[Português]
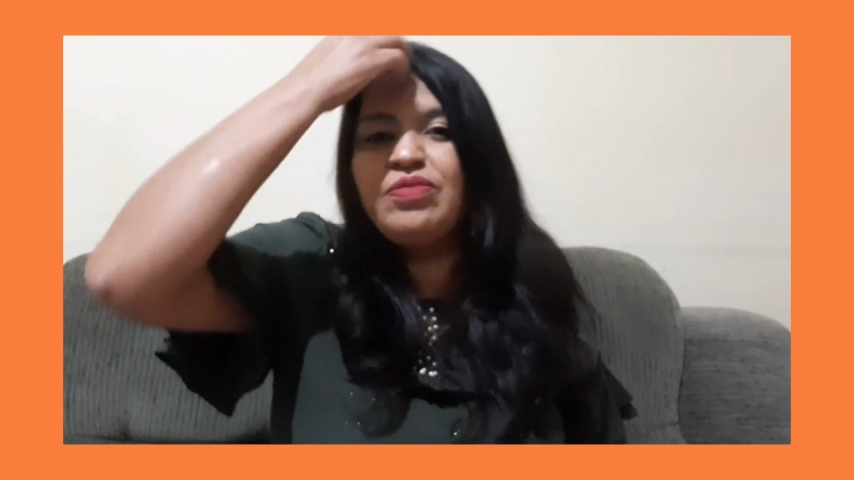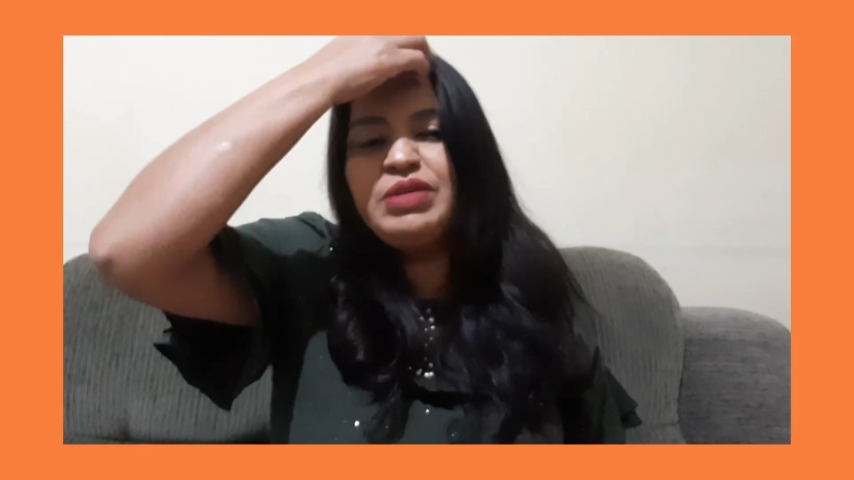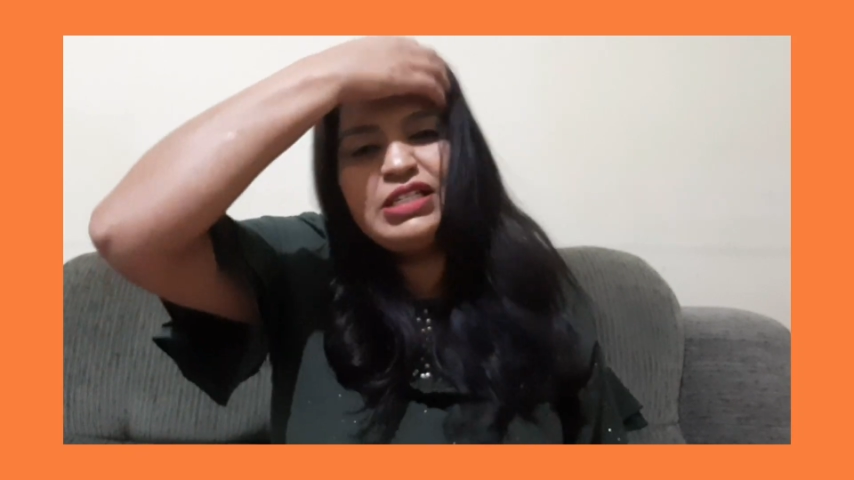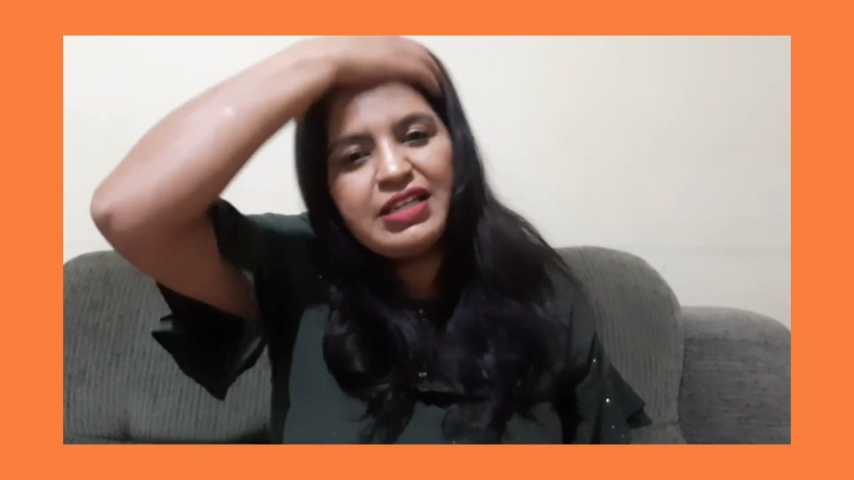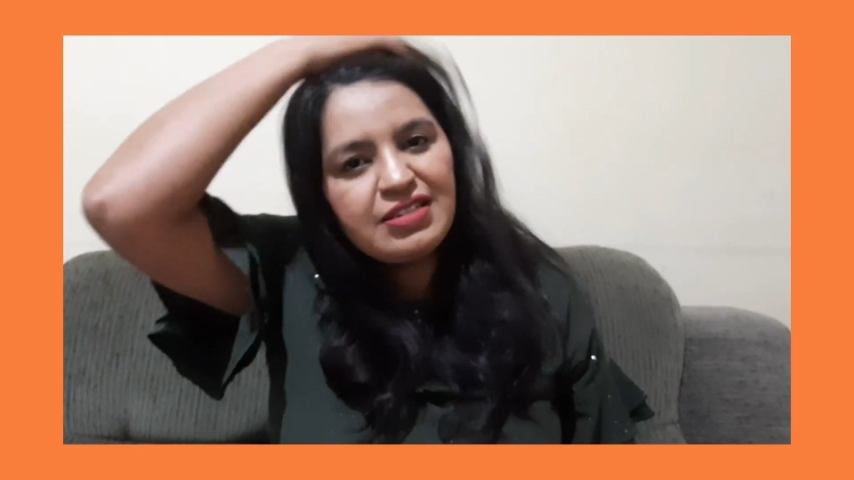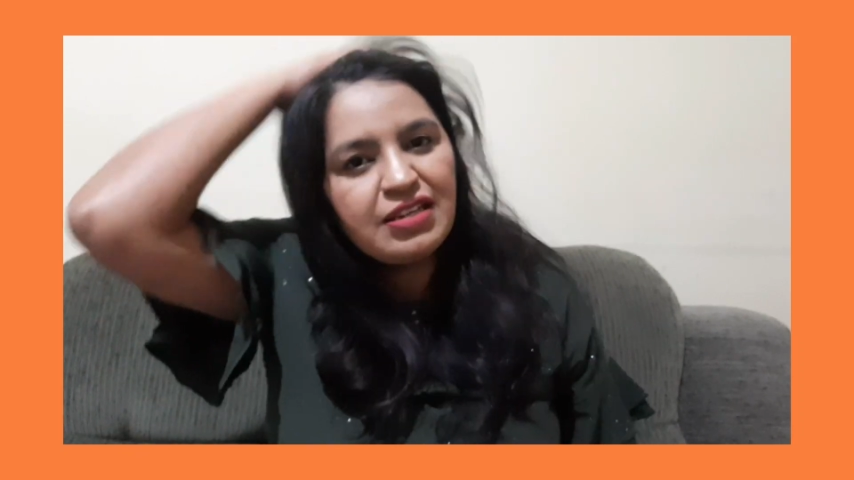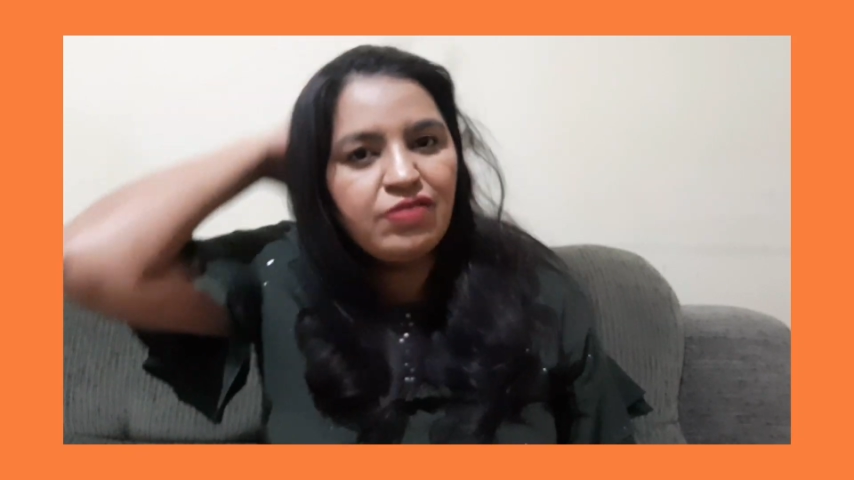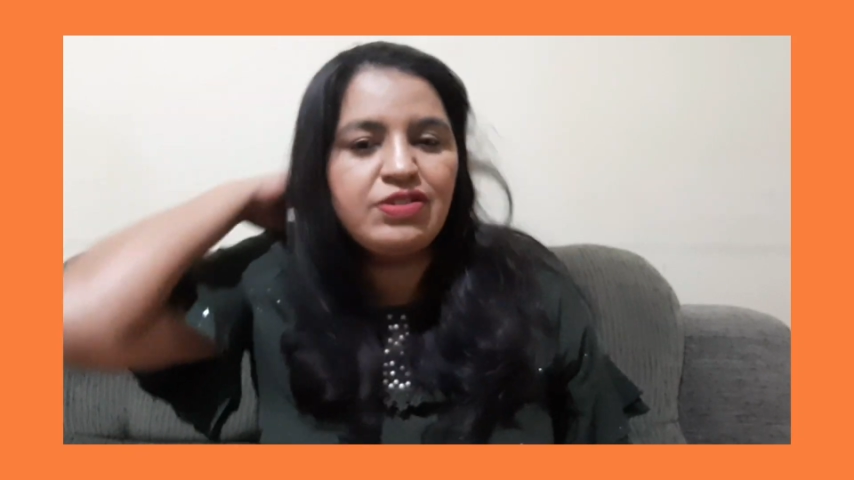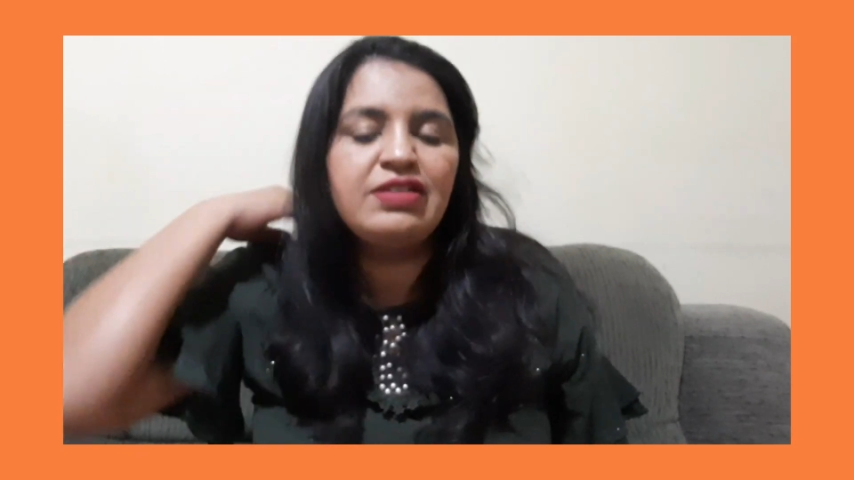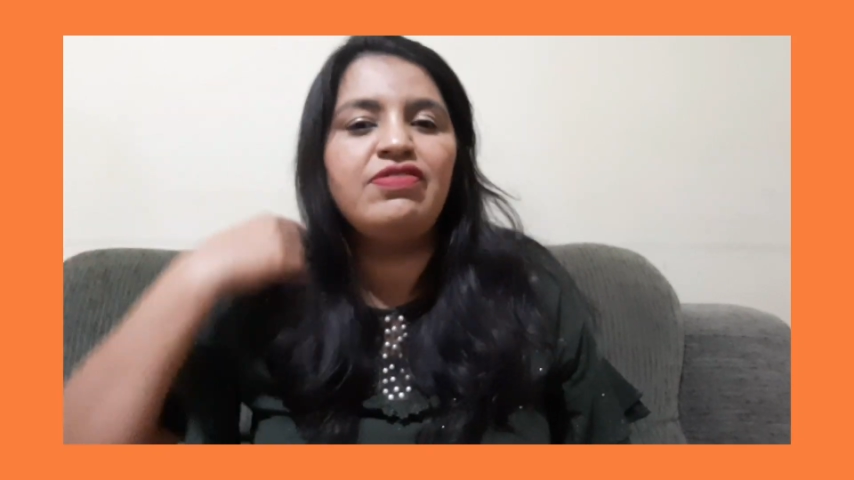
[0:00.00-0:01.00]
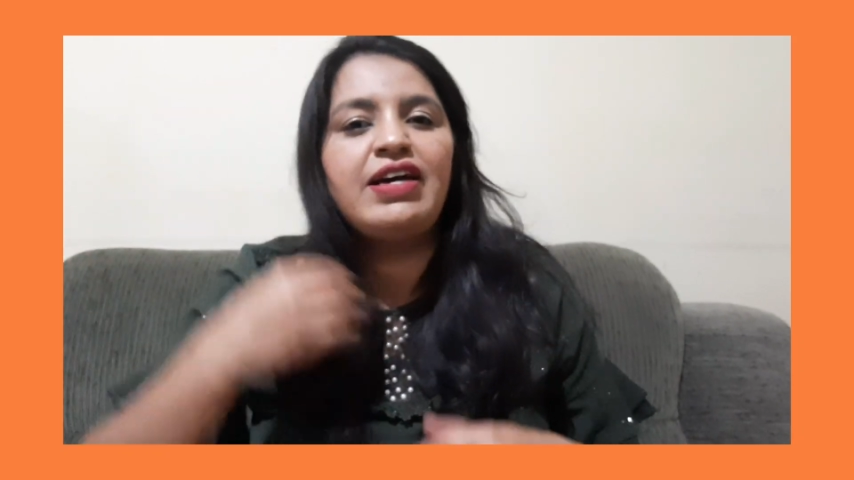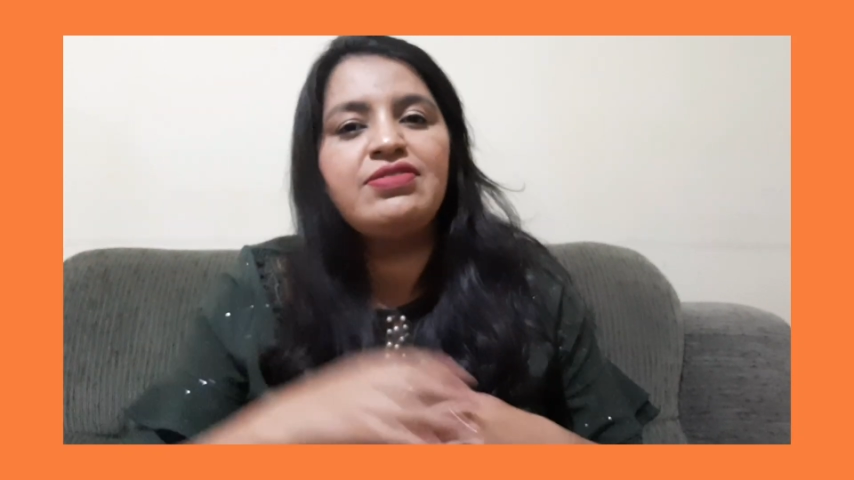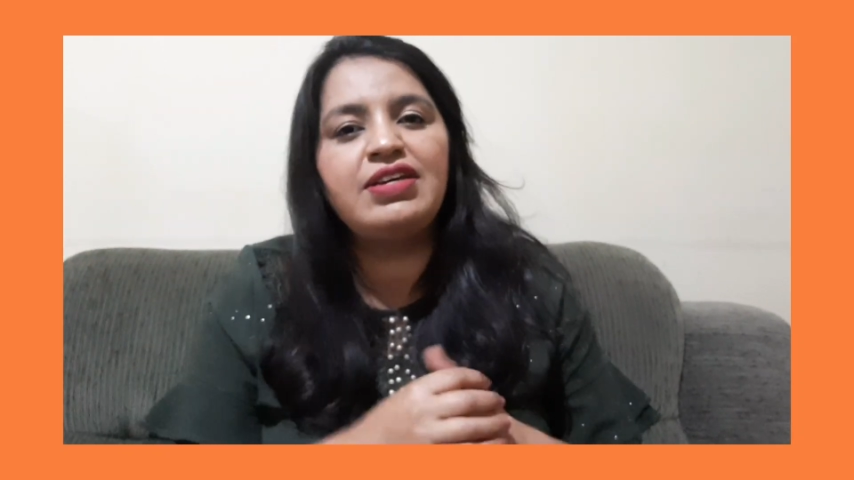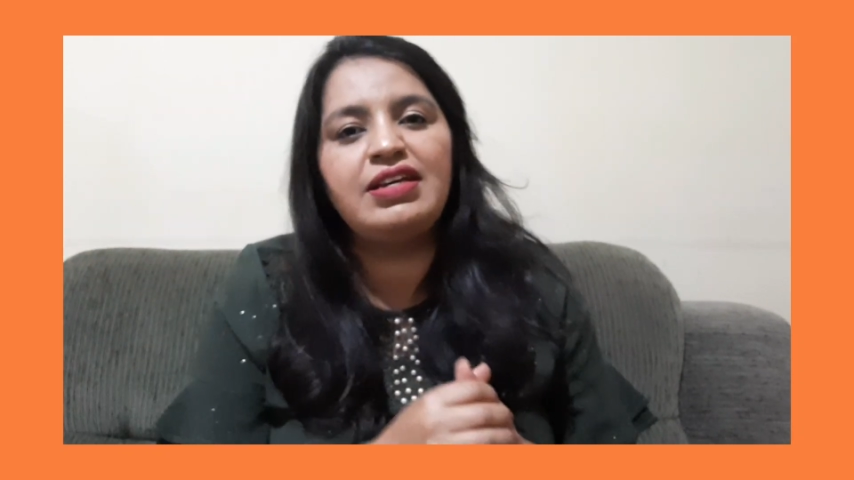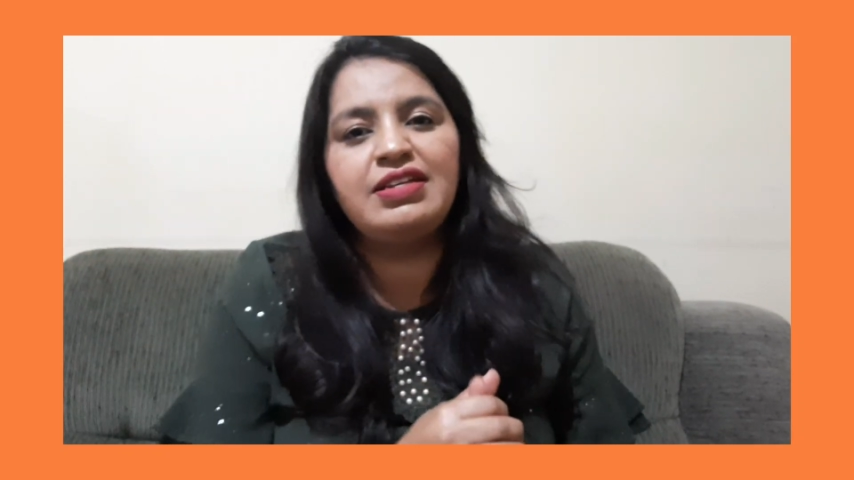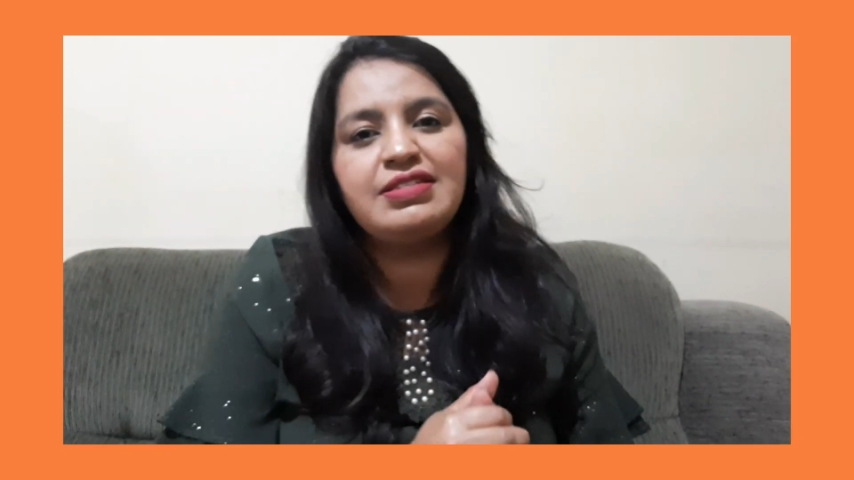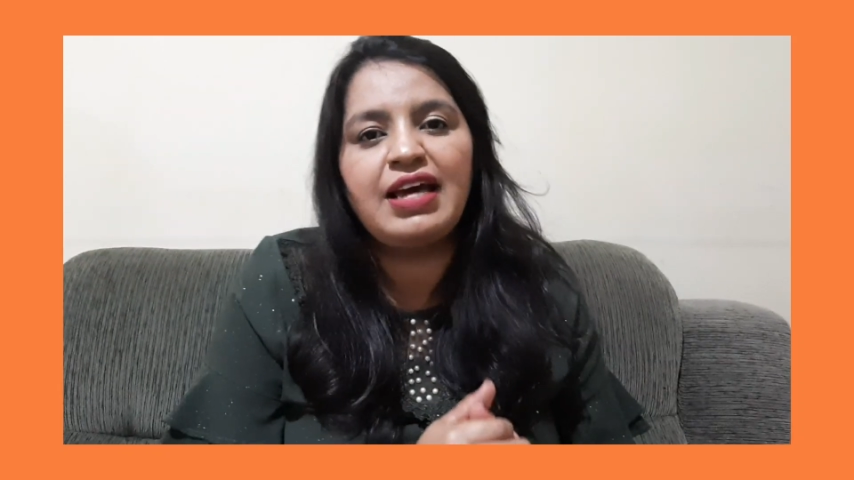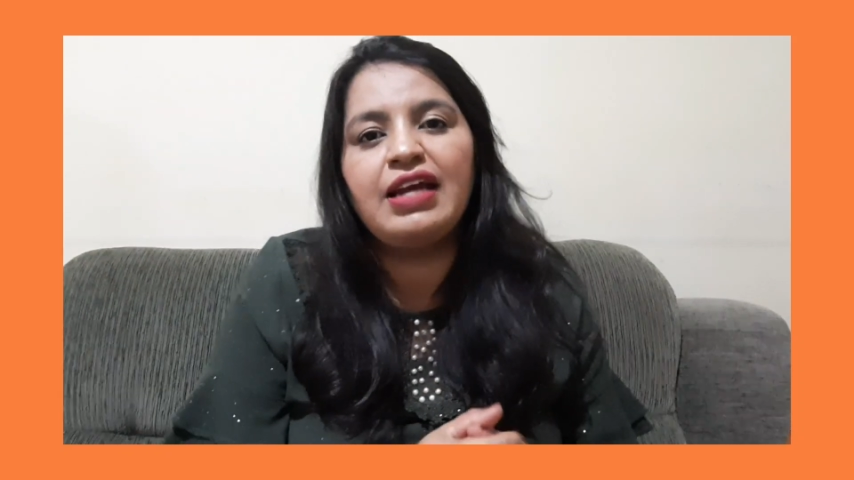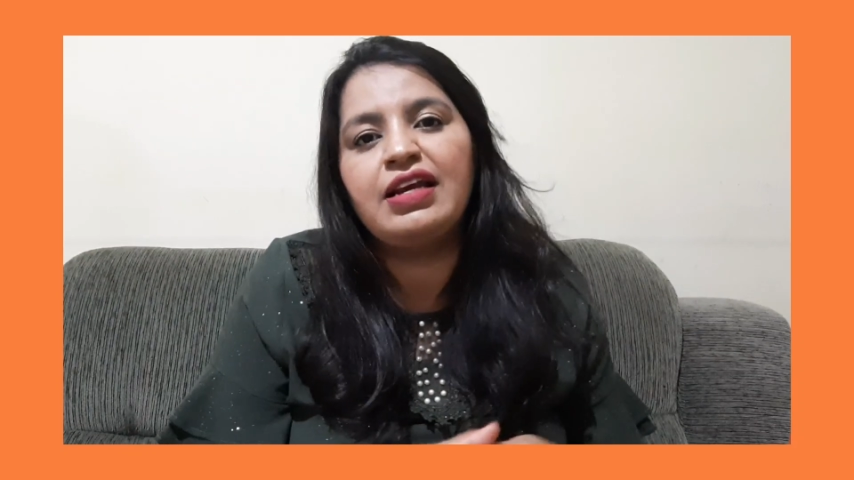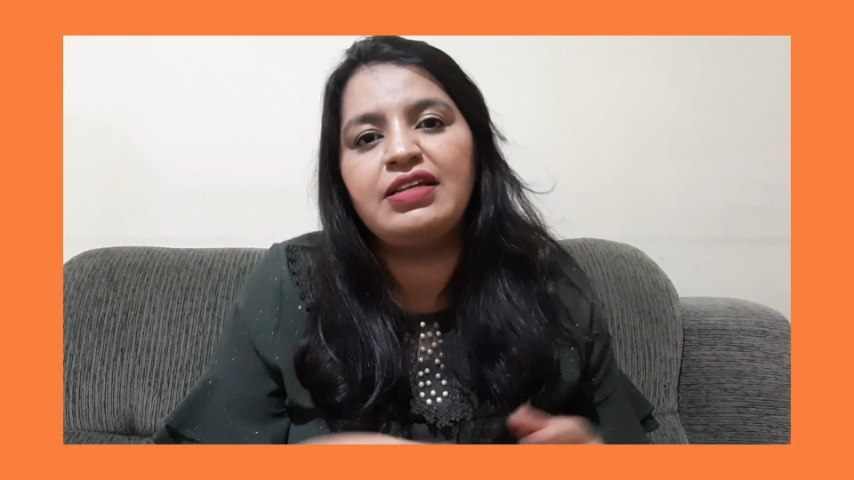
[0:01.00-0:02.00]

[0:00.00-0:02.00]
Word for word: o brinde é seu, você faz o que quiser, né?